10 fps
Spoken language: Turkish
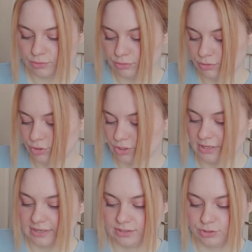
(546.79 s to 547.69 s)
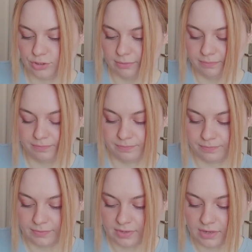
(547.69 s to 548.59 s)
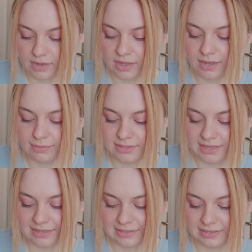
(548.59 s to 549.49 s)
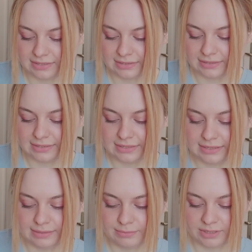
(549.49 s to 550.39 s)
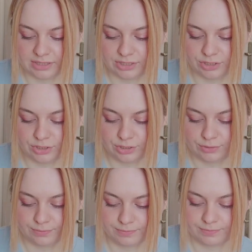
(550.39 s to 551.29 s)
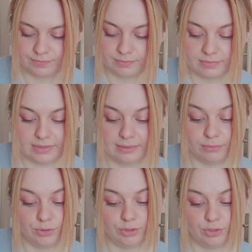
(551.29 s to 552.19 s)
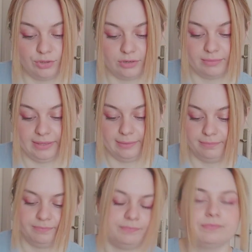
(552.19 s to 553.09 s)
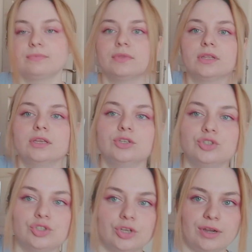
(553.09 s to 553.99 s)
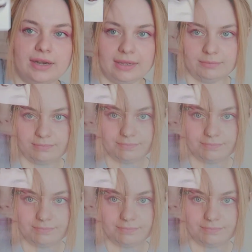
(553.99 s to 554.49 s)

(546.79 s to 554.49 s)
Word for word: Dur çıkartacağım. Aa bir tanesi yıldızlıymış. Ben bunu görmedim. Şöyle.